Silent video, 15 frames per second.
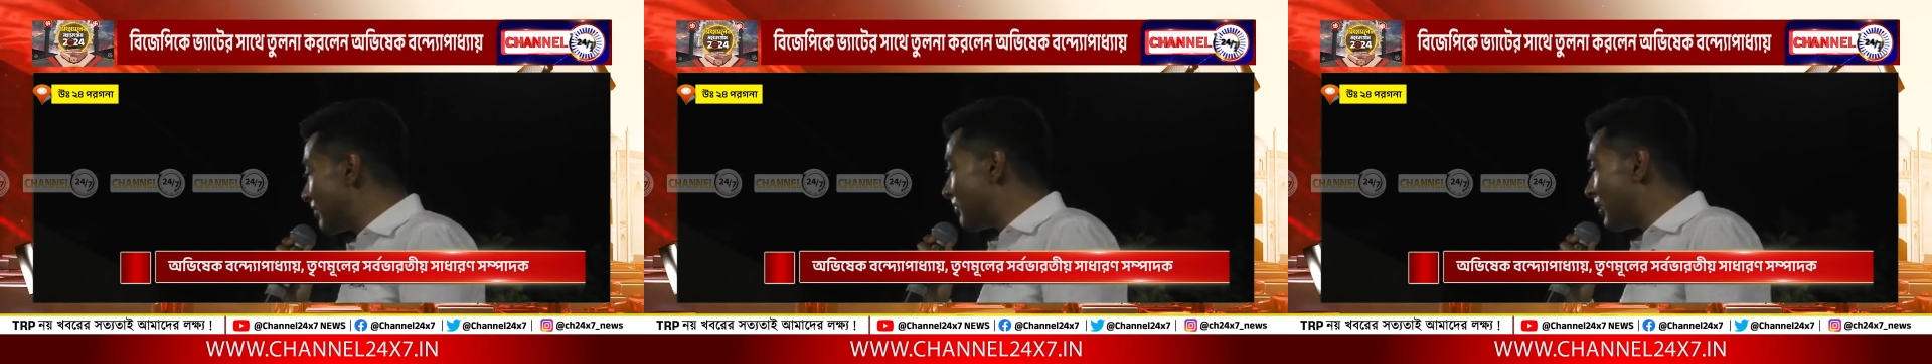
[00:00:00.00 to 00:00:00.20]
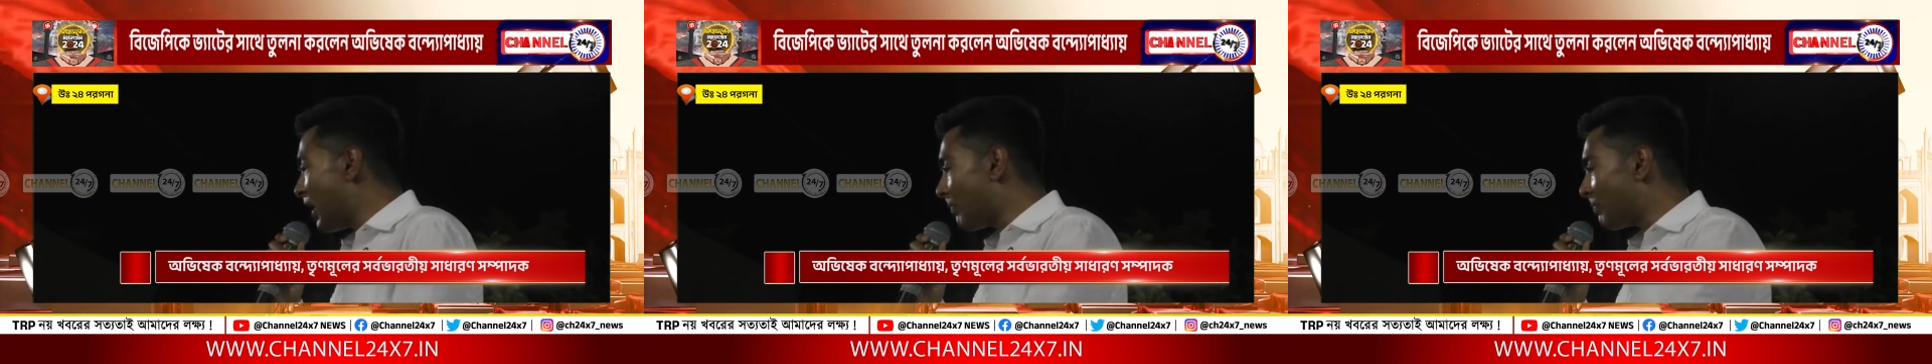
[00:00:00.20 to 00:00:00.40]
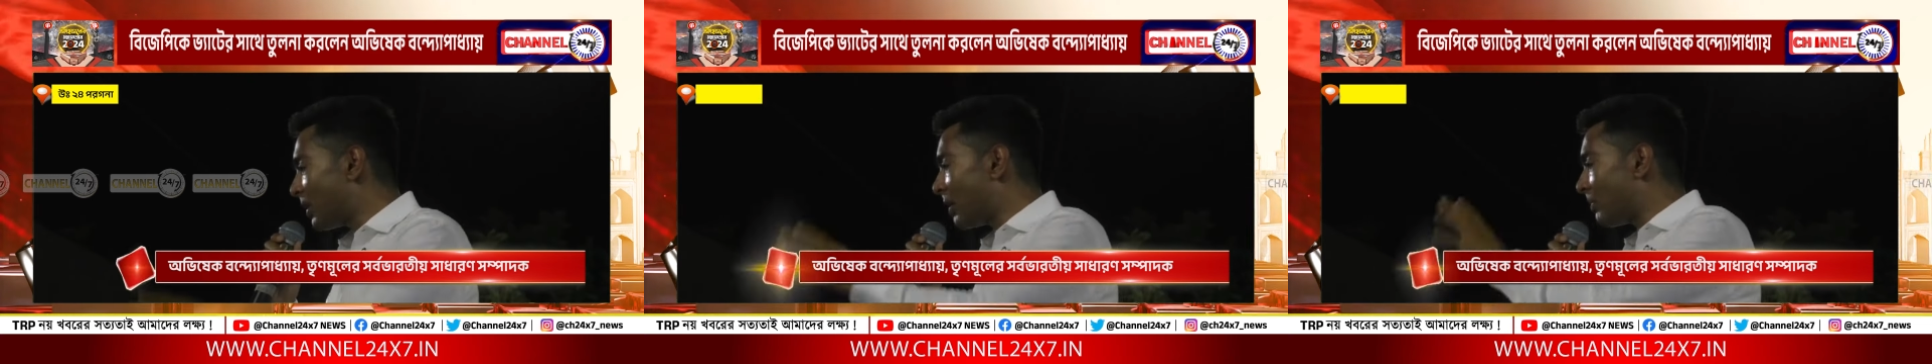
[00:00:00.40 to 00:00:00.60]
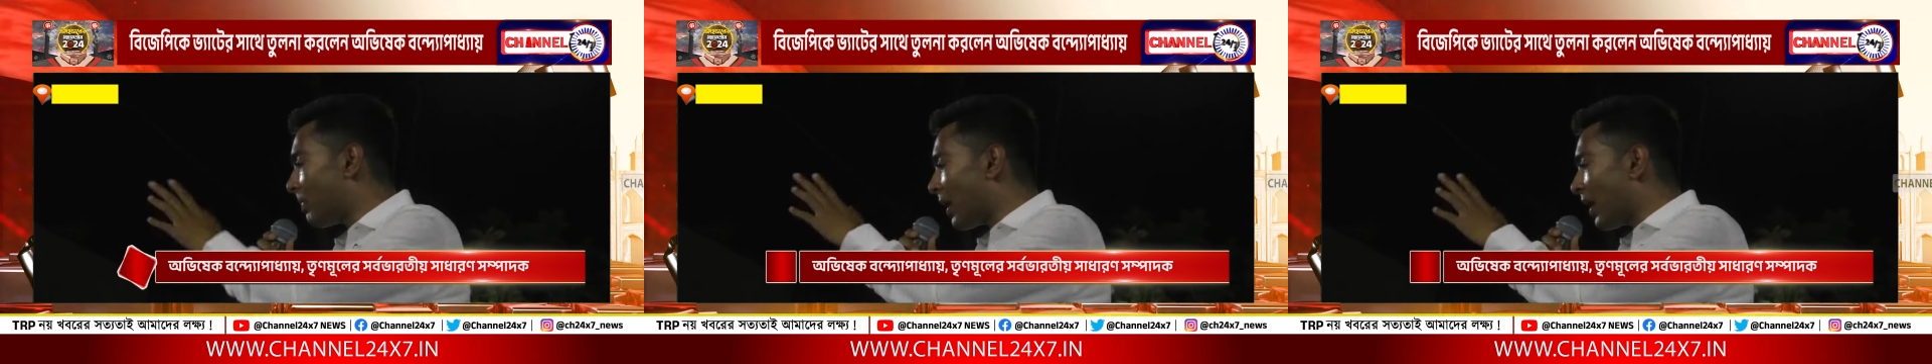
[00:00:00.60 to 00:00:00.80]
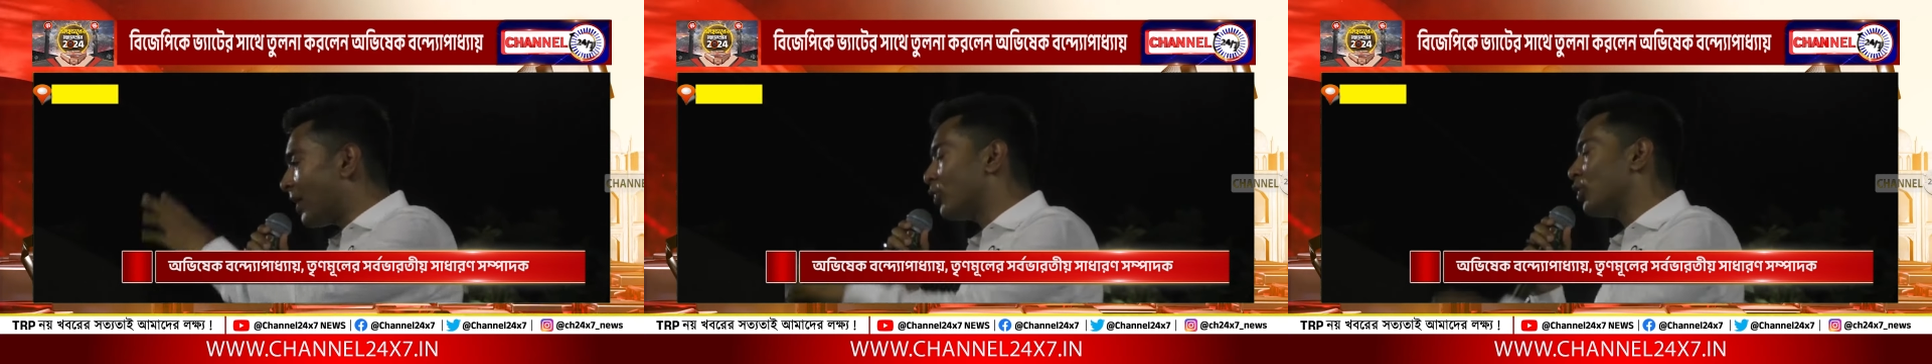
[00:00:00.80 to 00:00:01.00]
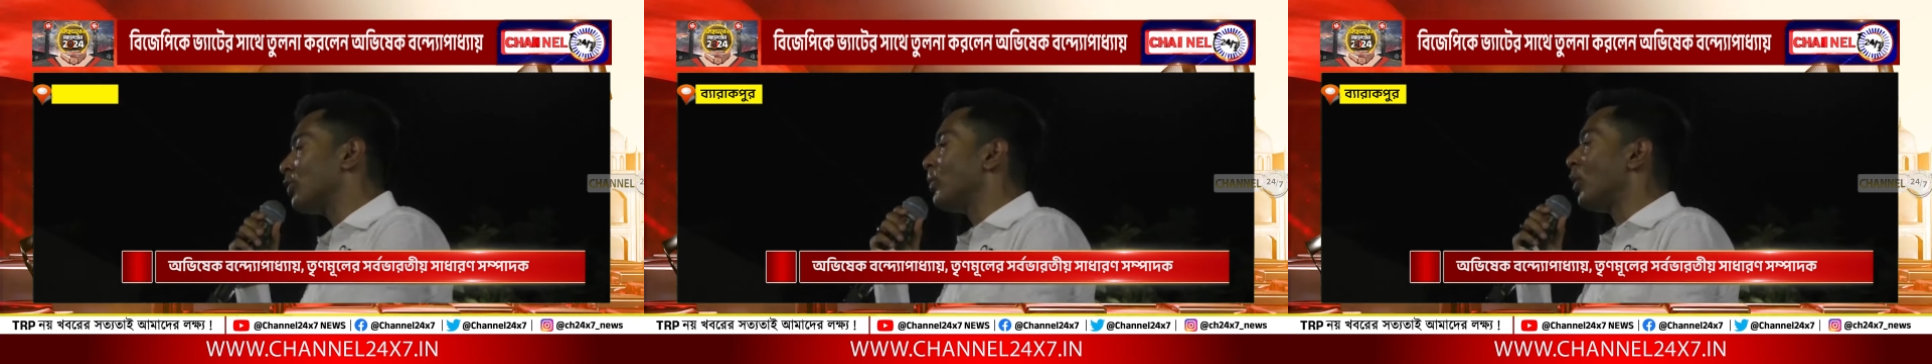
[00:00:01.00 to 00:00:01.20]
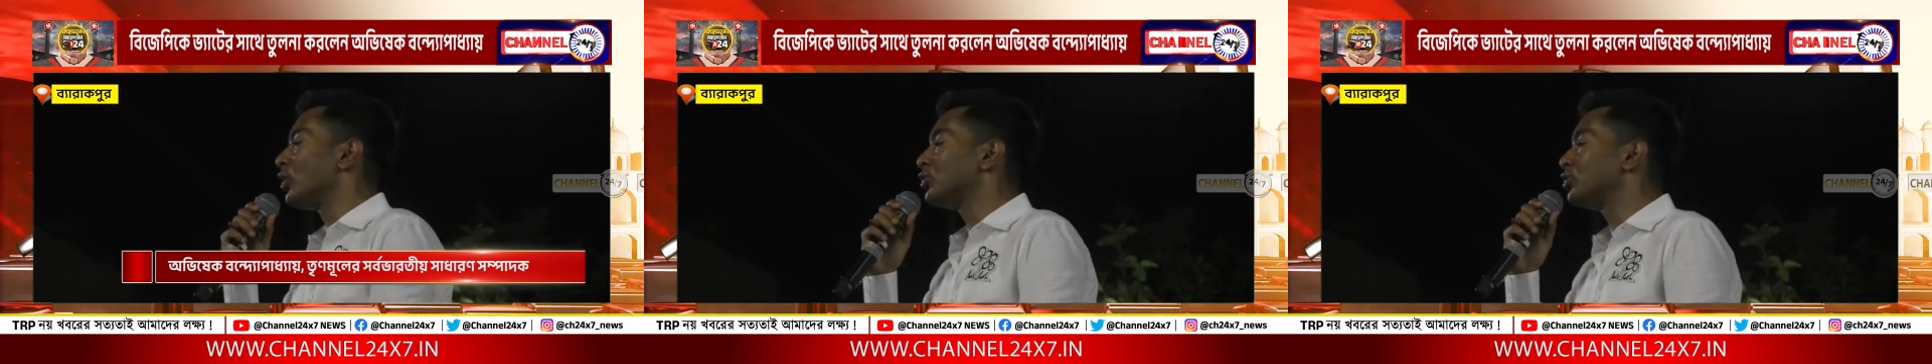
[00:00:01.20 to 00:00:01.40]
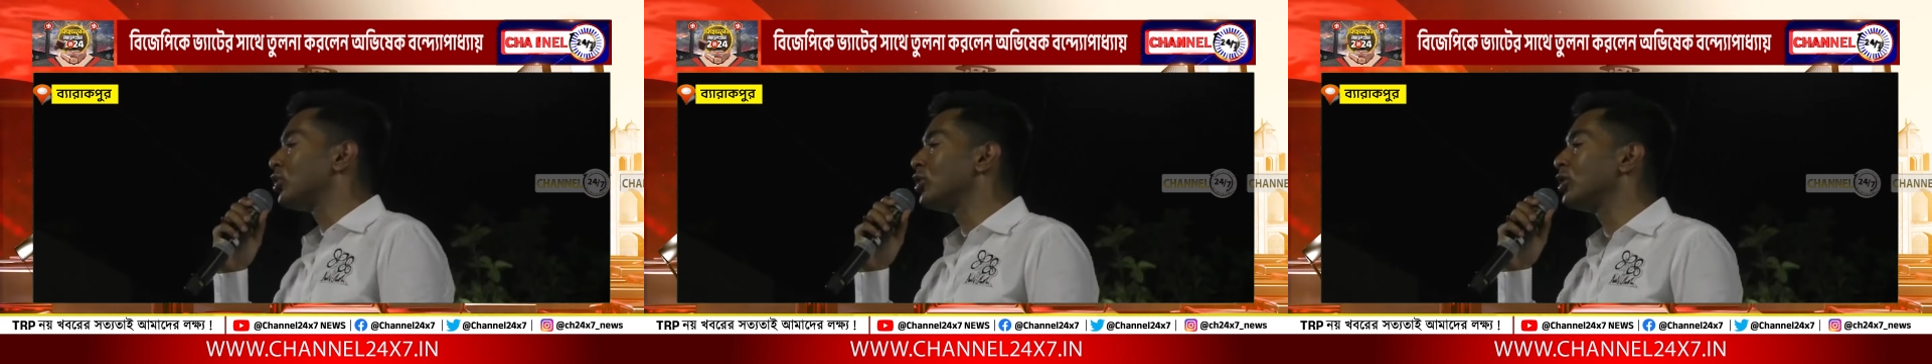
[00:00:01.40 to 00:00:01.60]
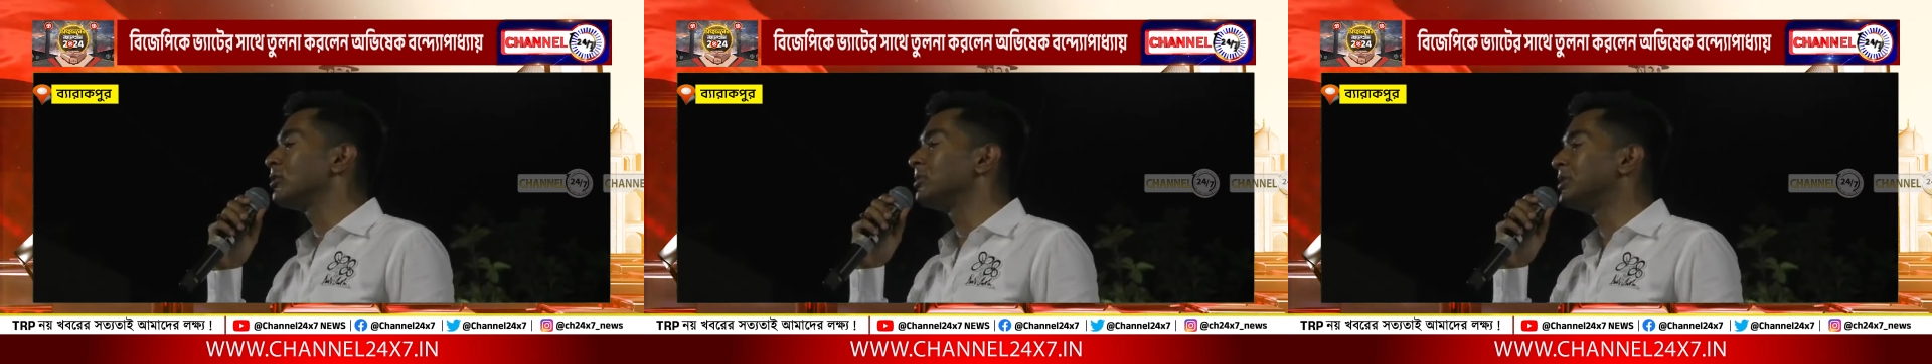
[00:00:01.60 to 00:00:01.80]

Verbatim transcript: দেখবেন আপনার পাড়ায় কোনো ভদ্রলোক